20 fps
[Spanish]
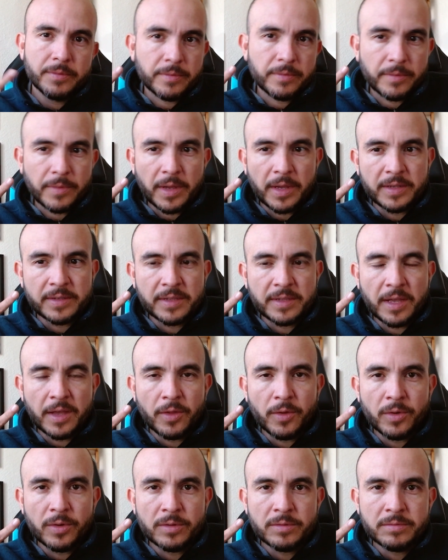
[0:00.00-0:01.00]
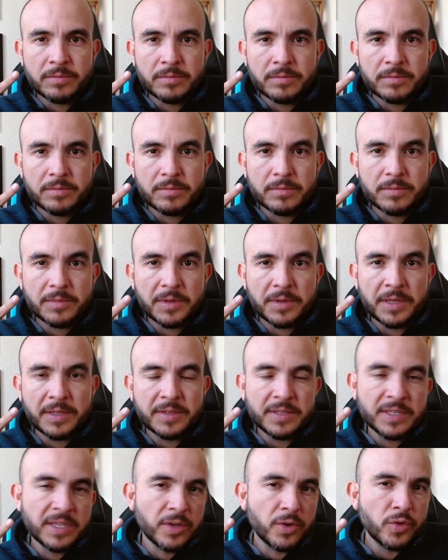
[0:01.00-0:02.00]
Ha estado en
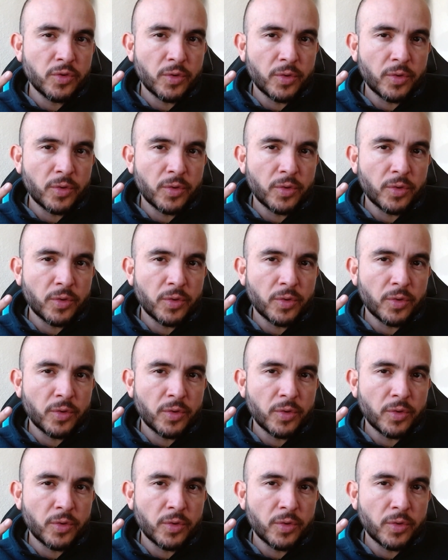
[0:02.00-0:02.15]
cinco